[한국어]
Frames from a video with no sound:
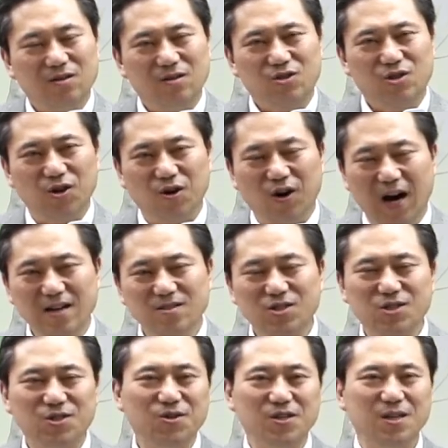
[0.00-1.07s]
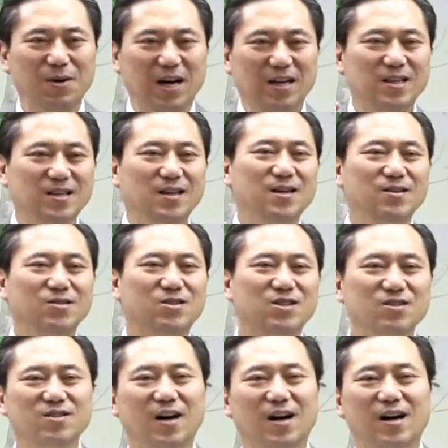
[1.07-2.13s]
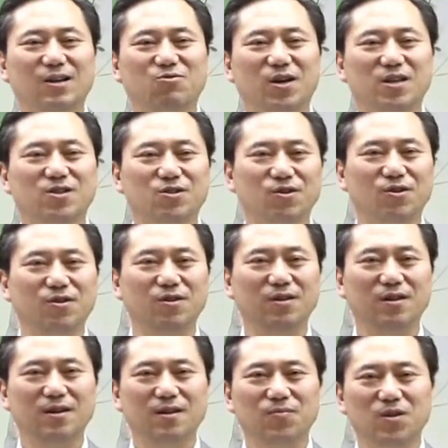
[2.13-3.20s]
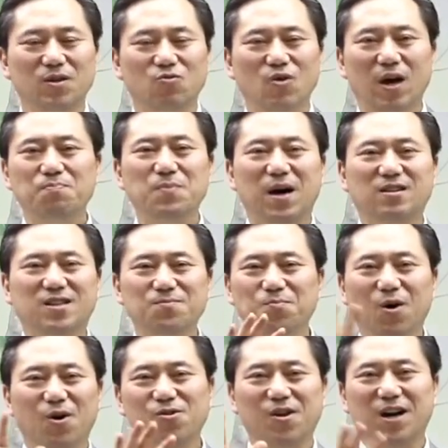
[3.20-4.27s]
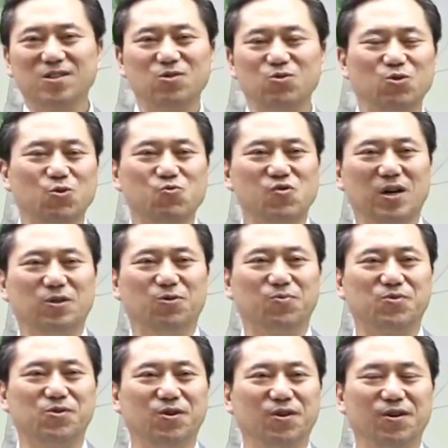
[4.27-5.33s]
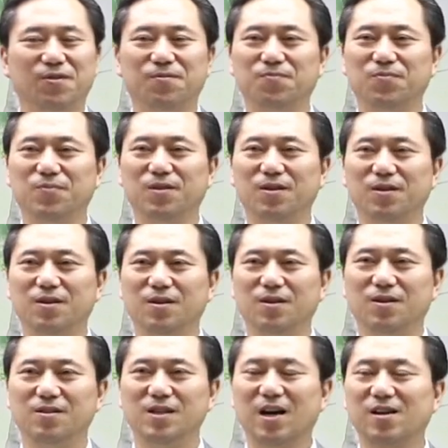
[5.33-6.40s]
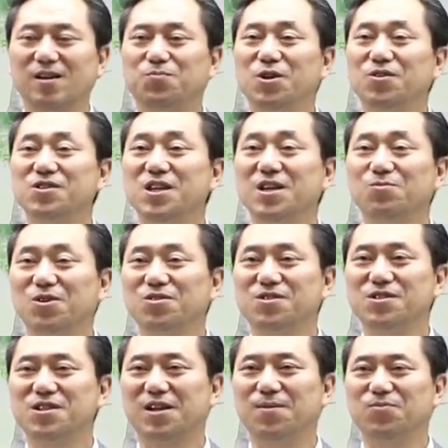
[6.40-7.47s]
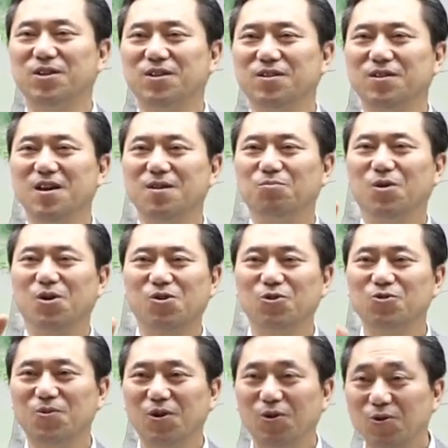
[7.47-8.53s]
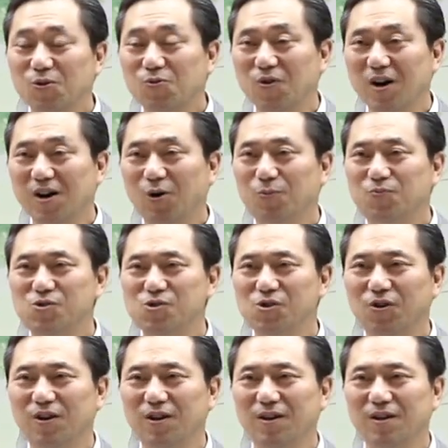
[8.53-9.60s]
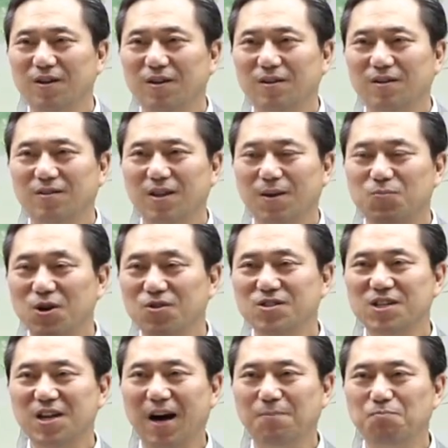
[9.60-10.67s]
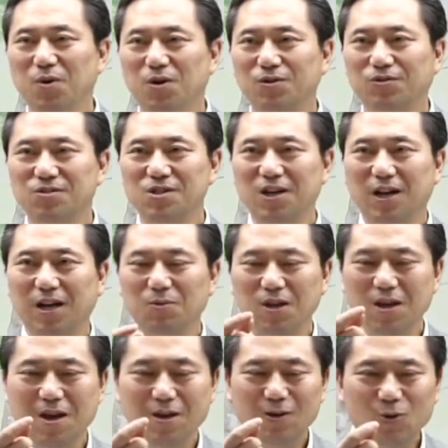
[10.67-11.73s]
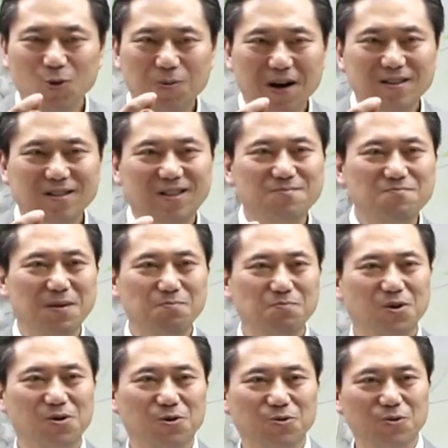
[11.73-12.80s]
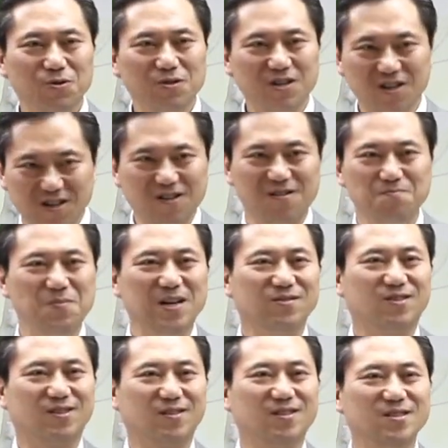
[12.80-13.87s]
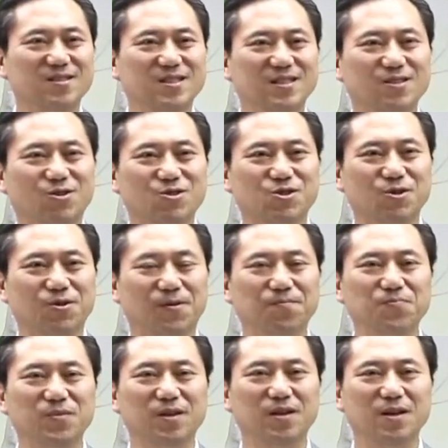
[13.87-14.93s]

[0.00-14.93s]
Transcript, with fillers: 저항성이 많이 증가가 돼서 웬만큼 먹어가지고 효과도 없어요. 약을 평생 먹는 사람들은 먹어도 별로 효과가 없죠. 근데 평생 안 먹던 사람이 요만큼만 먹어도 금방 듣는 것처럼